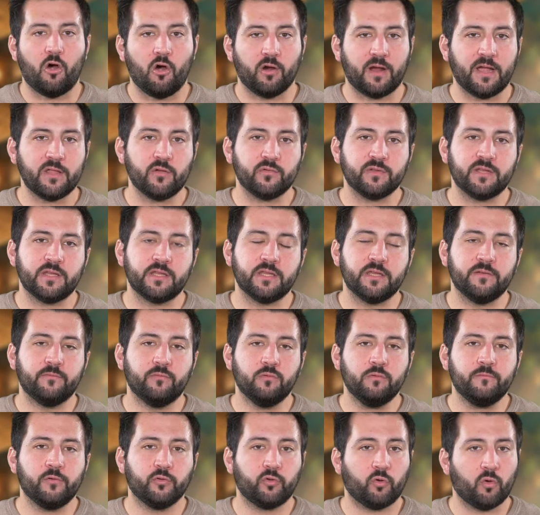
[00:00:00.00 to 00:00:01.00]
En gagnant des
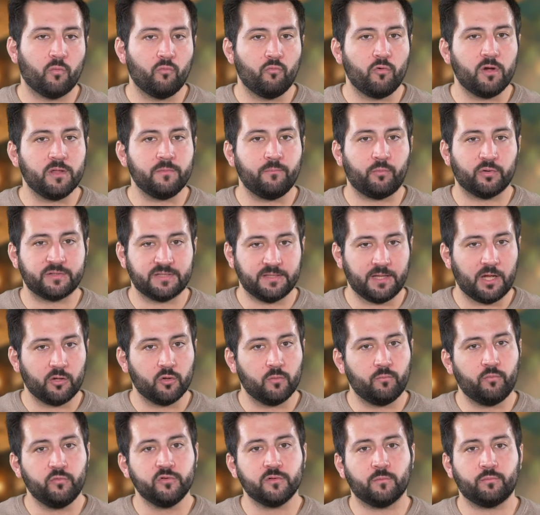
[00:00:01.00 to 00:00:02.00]
niveaux, votre moine possédera
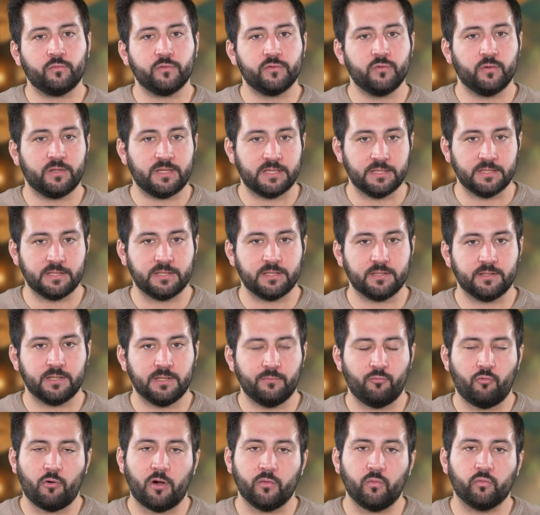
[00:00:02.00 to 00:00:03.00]
de plus en plus de ki.
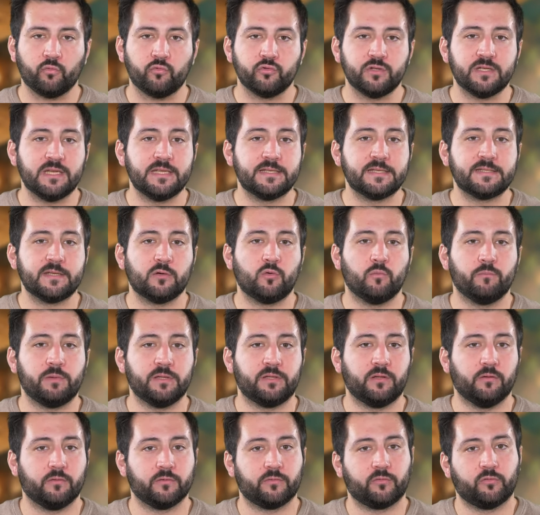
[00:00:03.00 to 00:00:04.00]
Il pourra donc utiliser ses
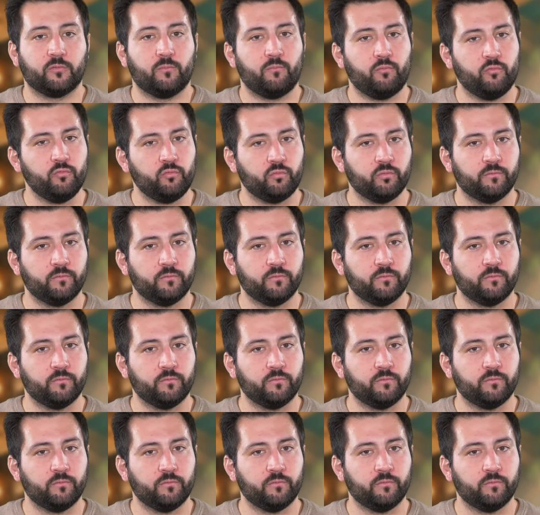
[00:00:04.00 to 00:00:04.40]
compétences plus